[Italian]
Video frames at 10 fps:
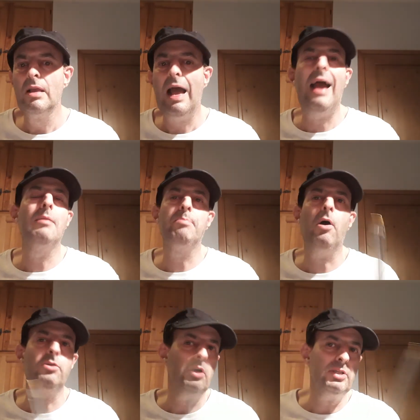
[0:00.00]
ha il
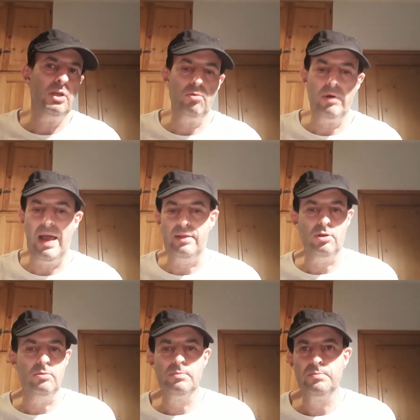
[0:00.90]
podio
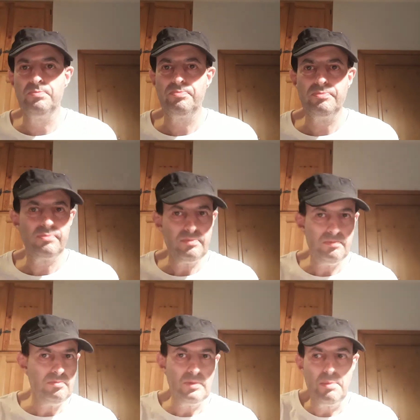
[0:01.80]
assicurato,
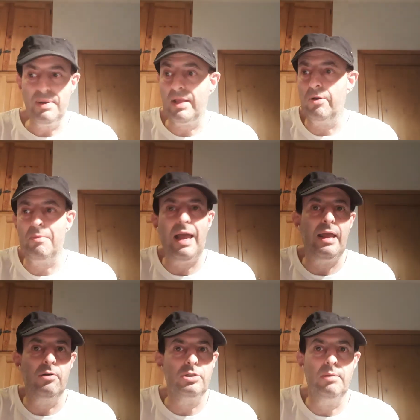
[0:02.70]
perché ormai
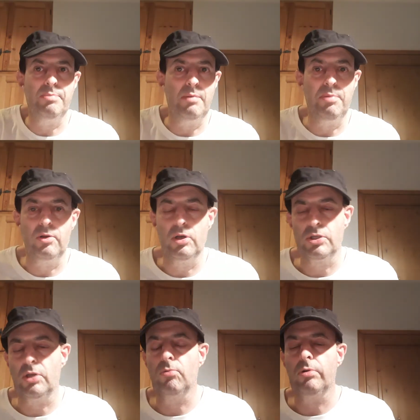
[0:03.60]
hanno sempre il podio
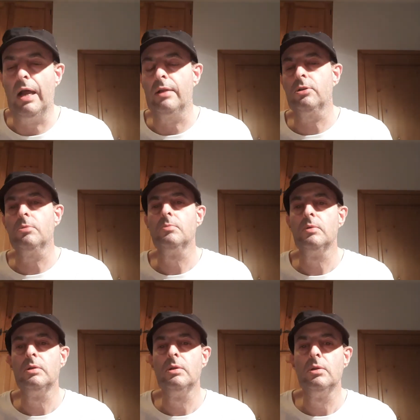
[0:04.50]
assicurato.
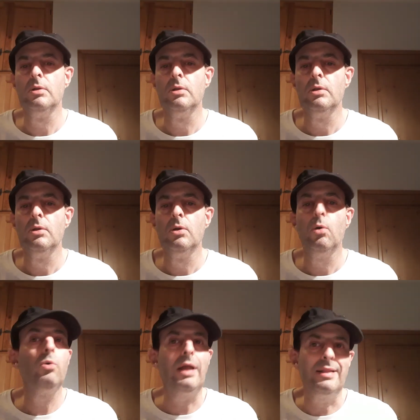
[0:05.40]

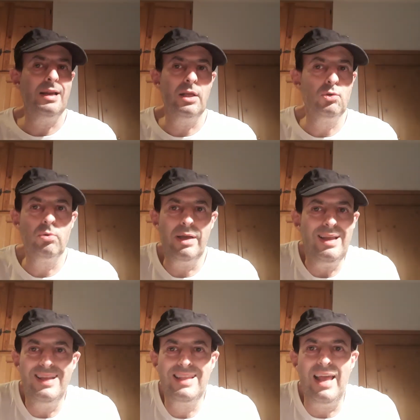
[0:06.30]
Una delle
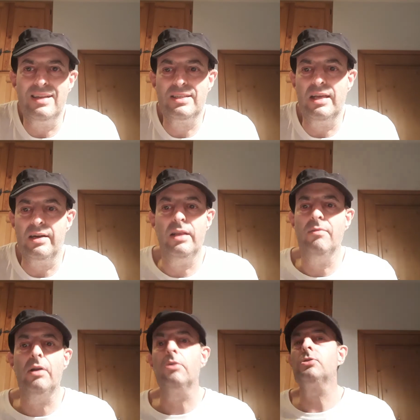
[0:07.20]
due terze
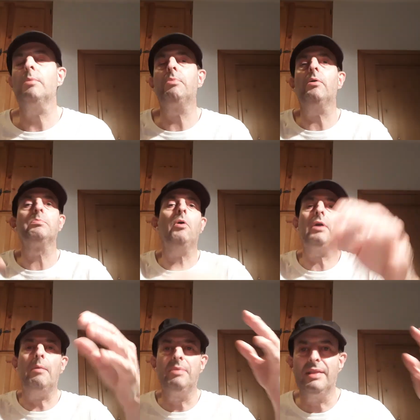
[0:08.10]
arrivano, cioè può, può
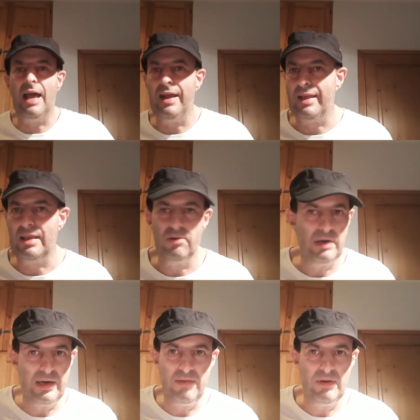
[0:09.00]
capitare che non
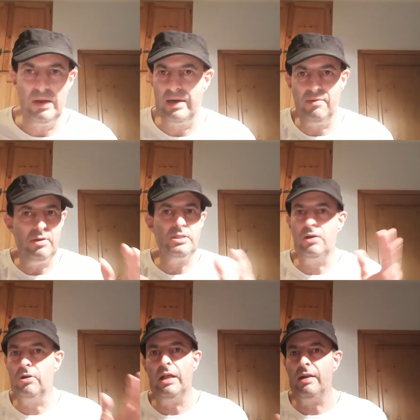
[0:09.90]
arrivano, arrivano, se
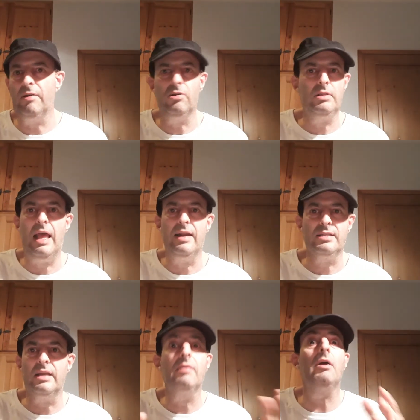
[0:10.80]
non arrivano
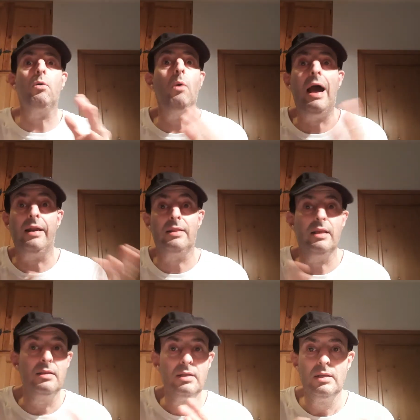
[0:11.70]
terze arrivano
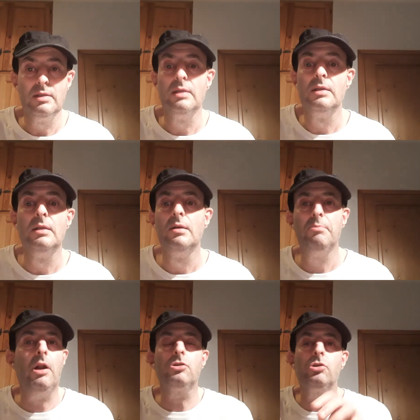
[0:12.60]
quarte,
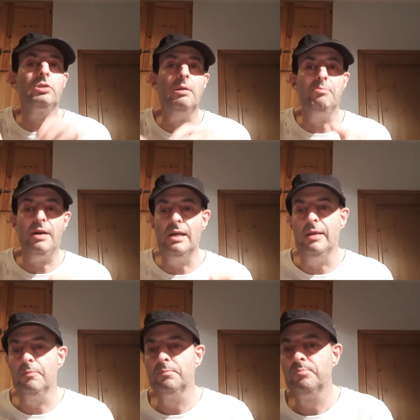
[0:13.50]
però sono sempre lì.